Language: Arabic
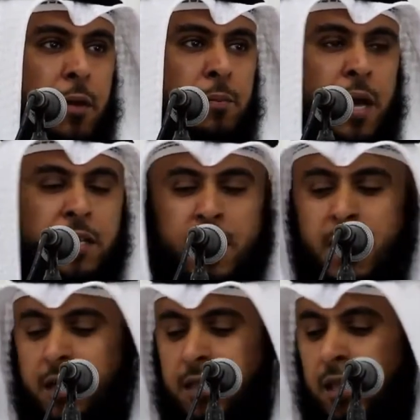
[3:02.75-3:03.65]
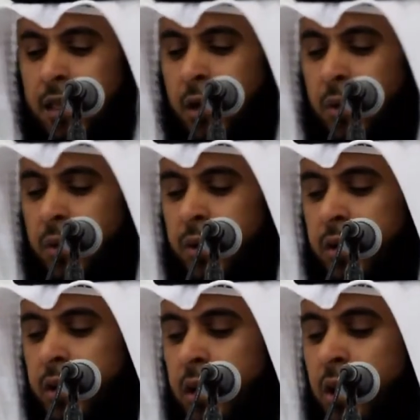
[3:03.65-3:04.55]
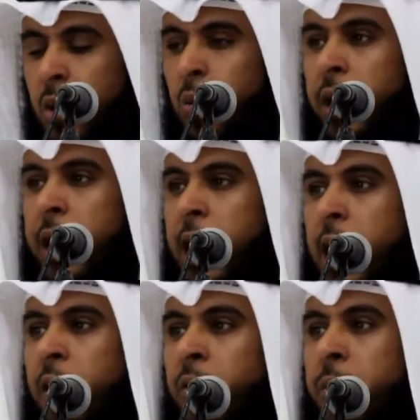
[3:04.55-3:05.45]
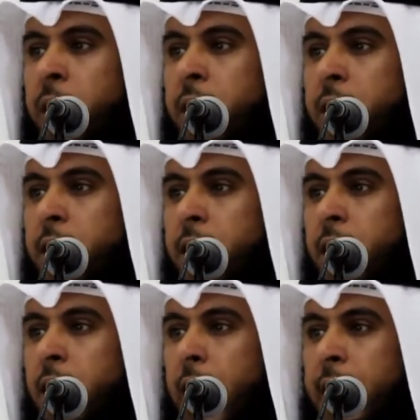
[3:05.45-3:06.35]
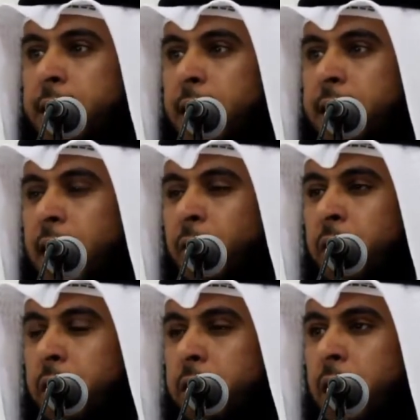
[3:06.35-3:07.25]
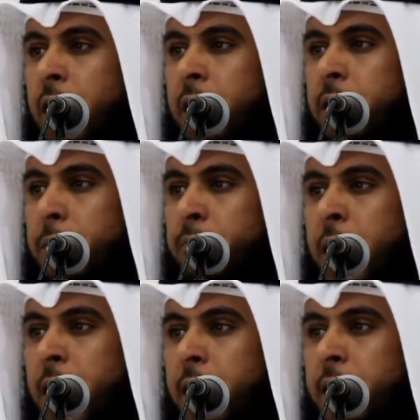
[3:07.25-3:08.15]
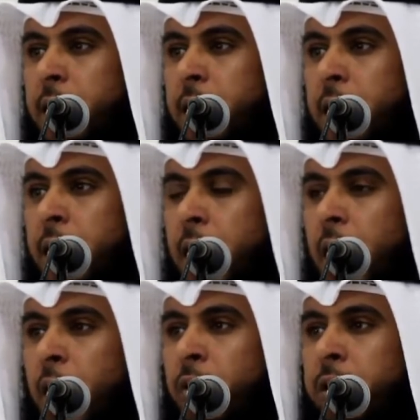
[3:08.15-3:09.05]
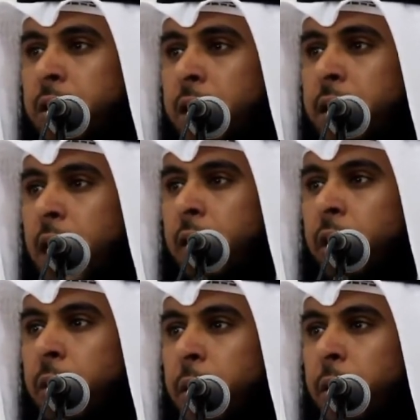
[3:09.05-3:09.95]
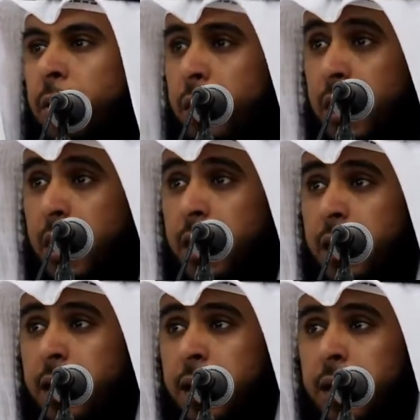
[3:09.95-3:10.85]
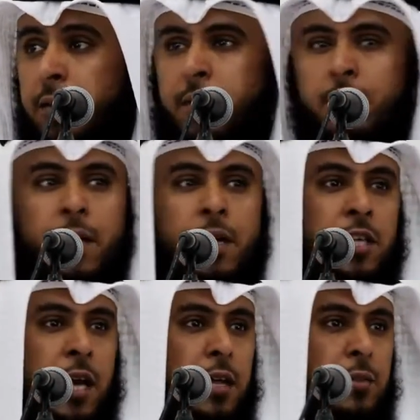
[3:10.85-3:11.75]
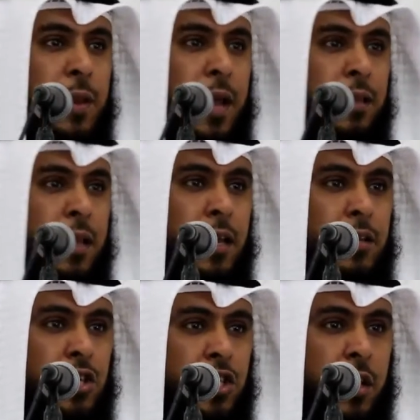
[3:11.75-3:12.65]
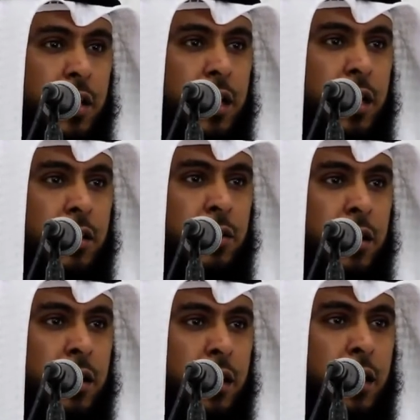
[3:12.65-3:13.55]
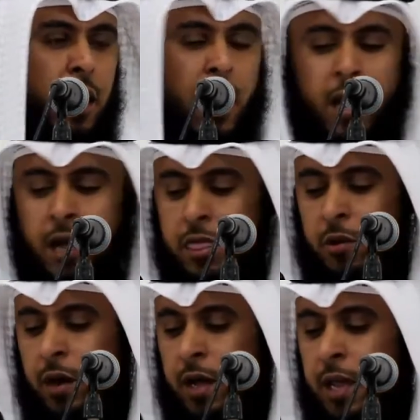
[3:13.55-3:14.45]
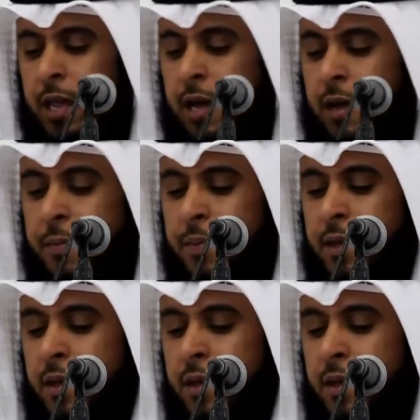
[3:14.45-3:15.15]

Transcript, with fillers: مما سيأتي ذكره وكلاهما التداوي عند الأطباء أو التداوي بالرقية مما جاءت بالأدلة الشرعية الحث عليها